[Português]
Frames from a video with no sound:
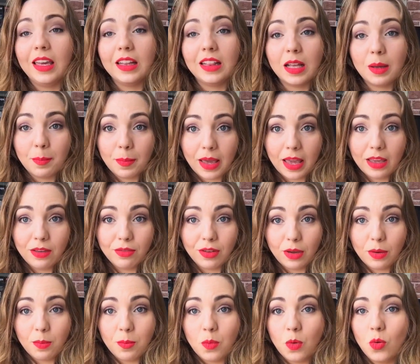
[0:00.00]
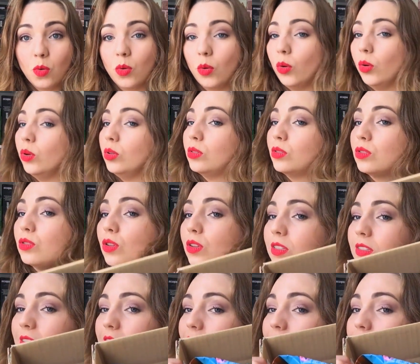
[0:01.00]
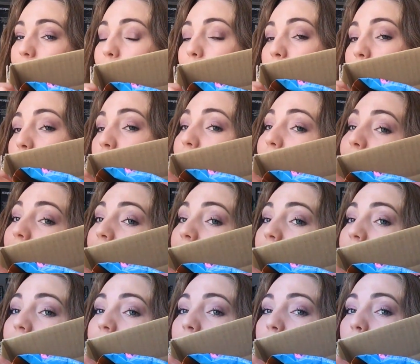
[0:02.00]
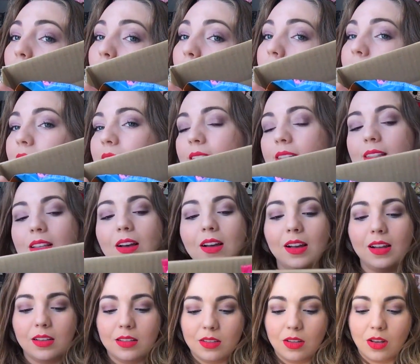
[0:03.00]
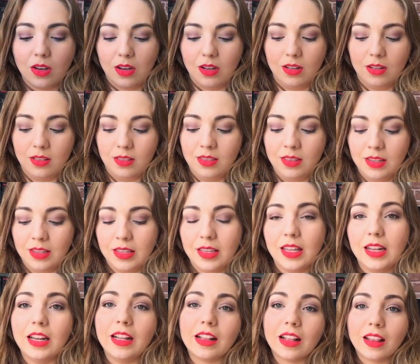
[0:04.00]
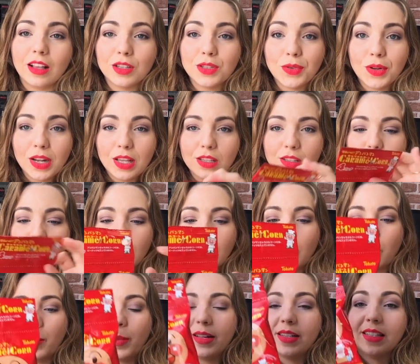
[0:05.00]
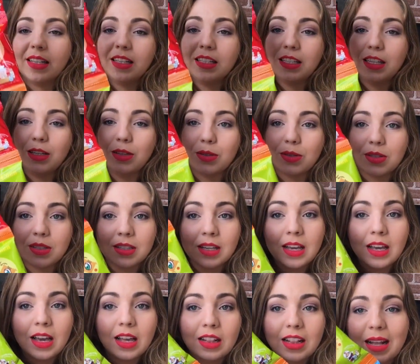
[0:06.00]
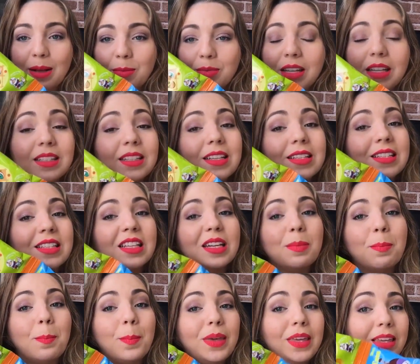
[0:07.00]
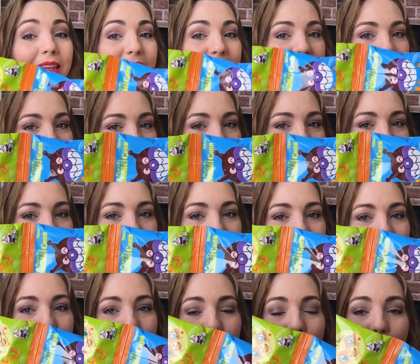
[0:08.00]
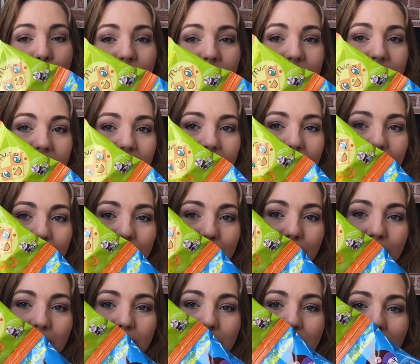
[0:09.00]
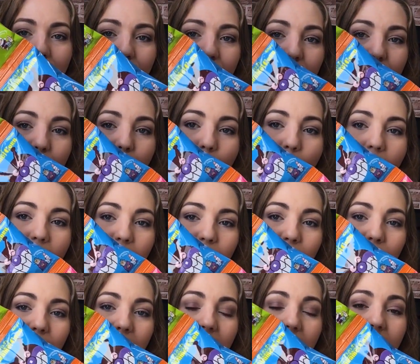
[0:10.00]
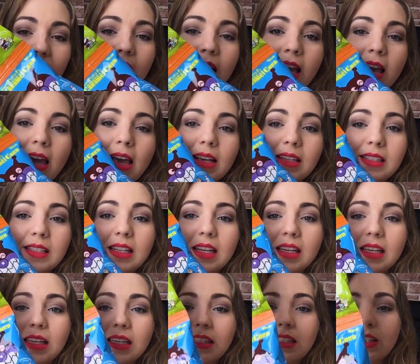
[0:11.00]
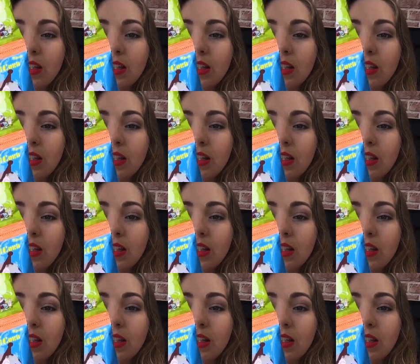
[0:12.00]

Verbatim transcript: E também veio muitos docinhos para os filhinhos. Olha só, que lindo. Até os filhinhos vão ganhar presentinhos. Temos essas tripinhas aqui de docinhos. Olha só, veio quatro aqui. Esse daqui